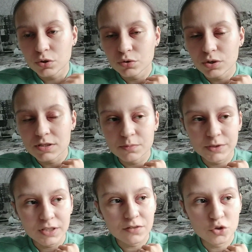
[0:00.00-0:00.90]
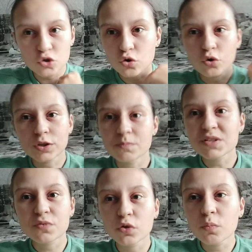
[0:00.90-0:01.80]
которые заблокированы, что он там
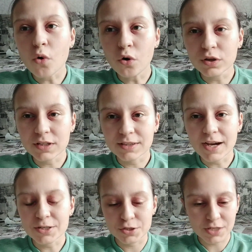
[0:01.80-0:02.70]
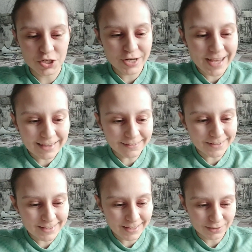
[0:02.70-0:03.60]
без футболки даже, даже этого
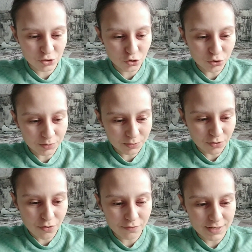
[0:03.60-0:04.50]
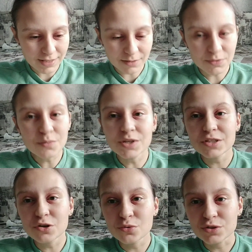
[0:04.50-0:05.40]
нет, что там такого, я там не
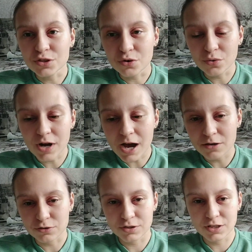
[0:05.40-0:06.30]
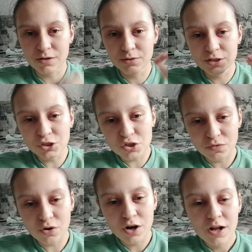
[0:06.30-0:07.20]
матерюсь, не ругаюсь, никого, ни к
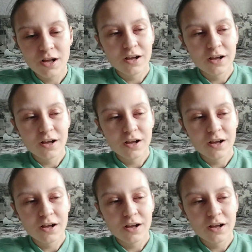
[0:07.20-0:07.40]
чего,